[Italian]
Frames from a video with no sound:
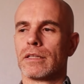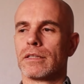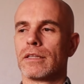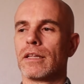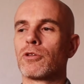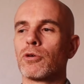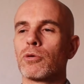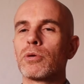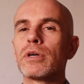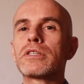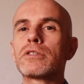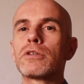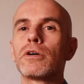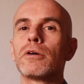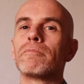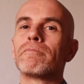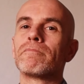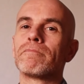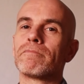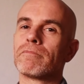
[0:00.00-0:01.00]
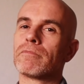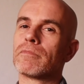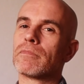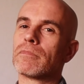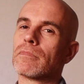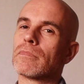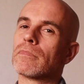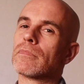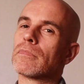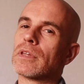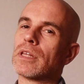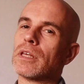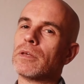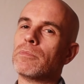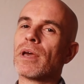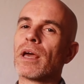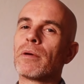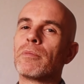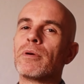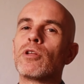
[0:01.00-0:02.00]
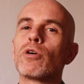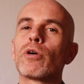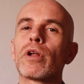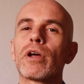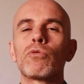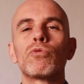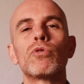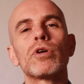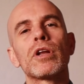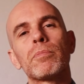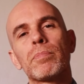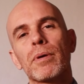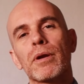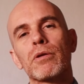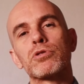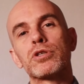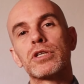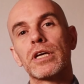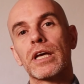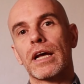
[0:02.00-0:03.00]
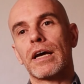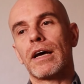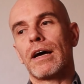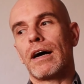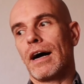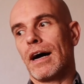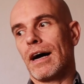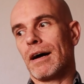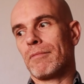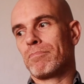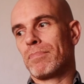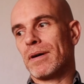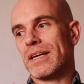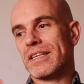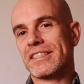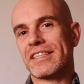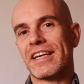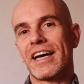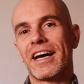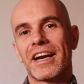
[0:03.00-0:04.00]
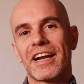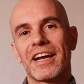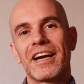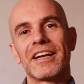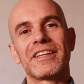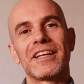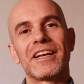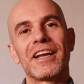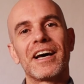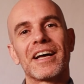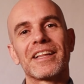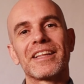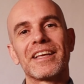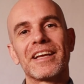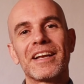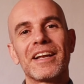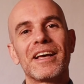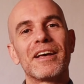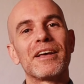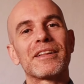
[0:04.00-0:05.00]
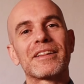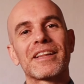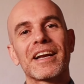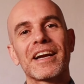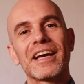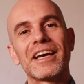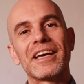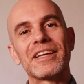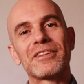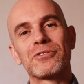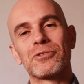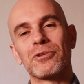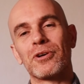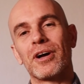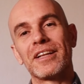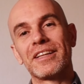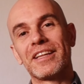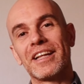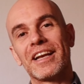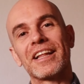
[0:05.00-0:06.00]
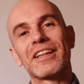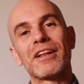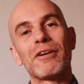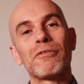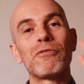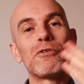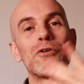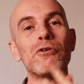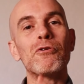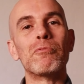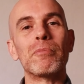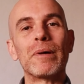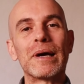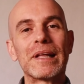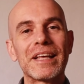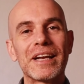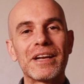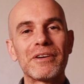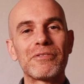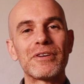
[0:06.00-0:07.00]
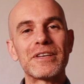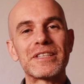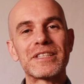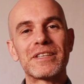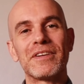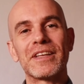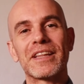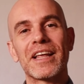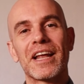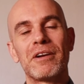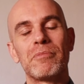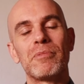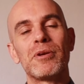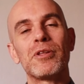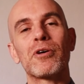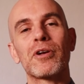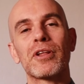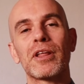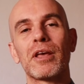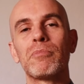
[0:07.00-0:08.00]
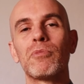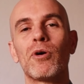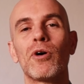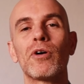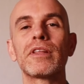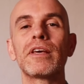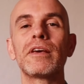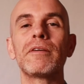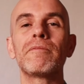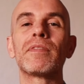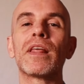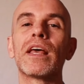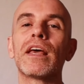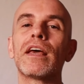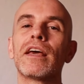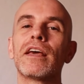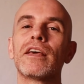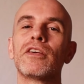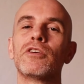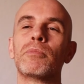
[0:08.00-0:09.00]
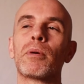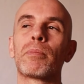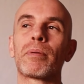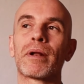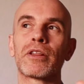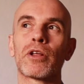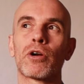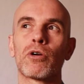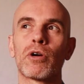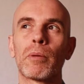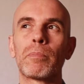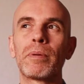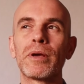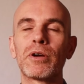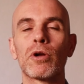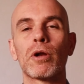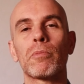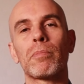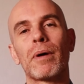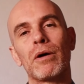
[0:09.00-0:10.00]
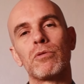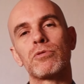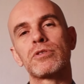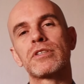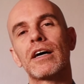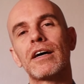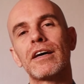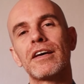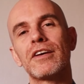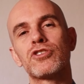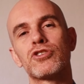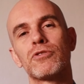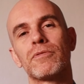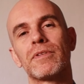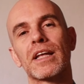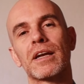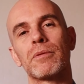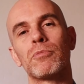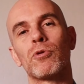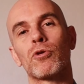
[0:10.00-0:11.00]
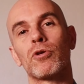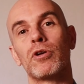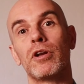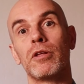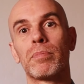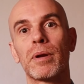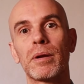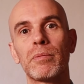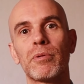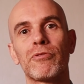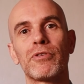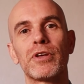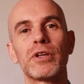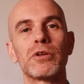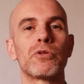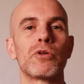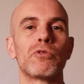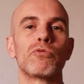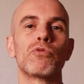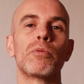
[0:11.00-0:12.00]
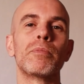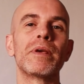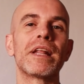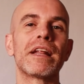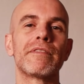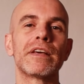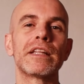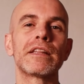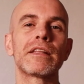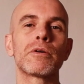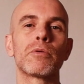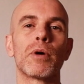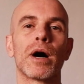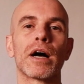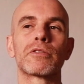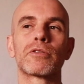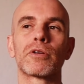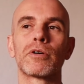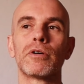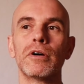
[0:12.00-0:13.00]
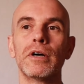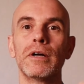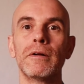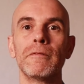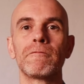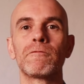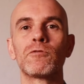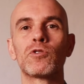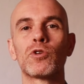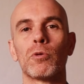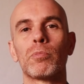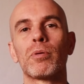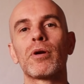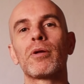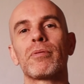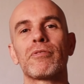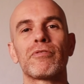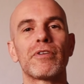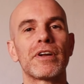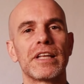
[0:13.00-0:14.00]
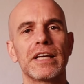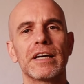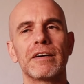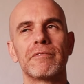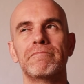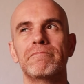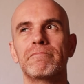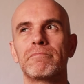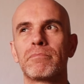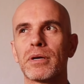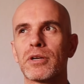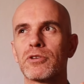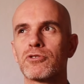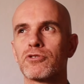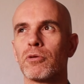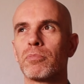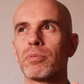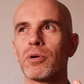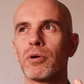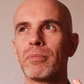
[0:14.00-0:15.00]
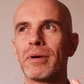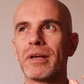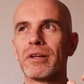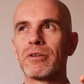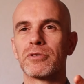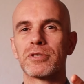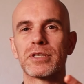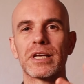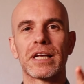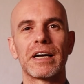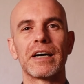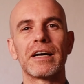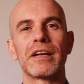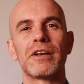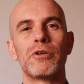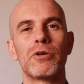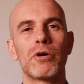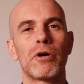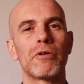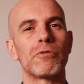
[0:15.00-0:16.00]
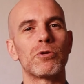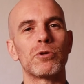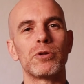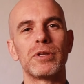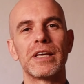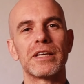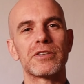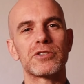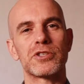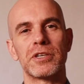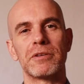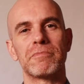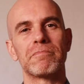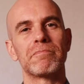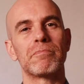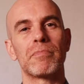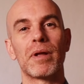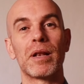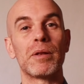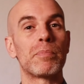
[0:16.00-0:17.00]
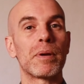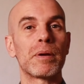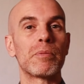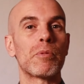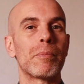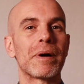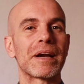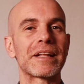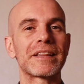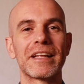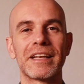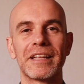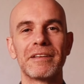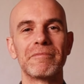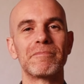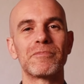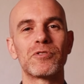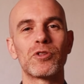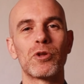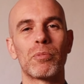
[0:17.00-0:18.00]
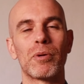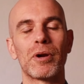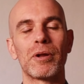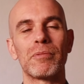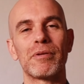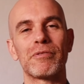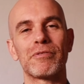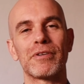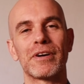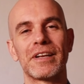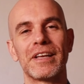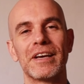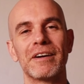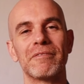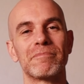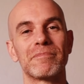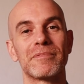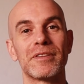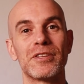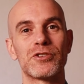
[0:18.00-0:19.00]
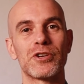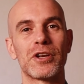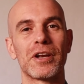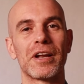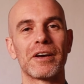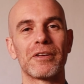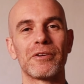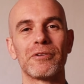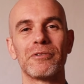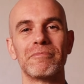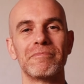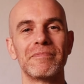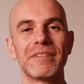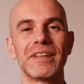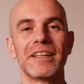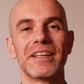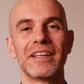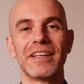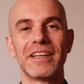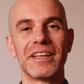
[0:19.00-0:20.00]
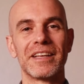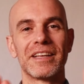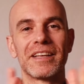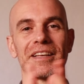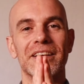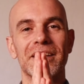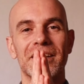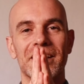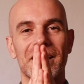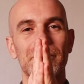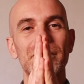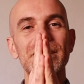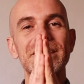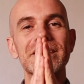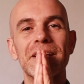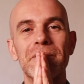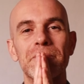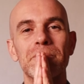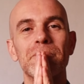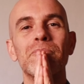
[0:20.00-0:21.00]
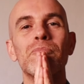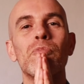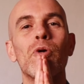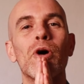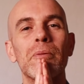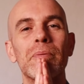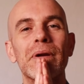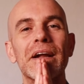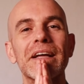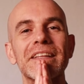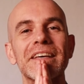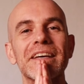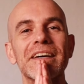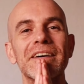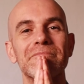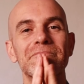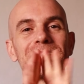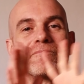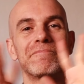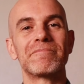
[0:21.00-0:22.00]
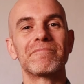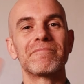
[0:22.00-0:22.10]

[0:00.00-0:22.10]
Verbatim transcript: Detto questo, i miei migliori auguri per riuscire a passare al di là del traghetto, al di là del fiume e delle festività nel migliore dei modi e io mi prenderò una piccola pausa e ci vedremo nel primo video del 2024 dopo l'Epifania, perciò più o meno sarà il 9 10, il primo martedì dopo l'Epifania di gennaio. Namaste, buona pratica!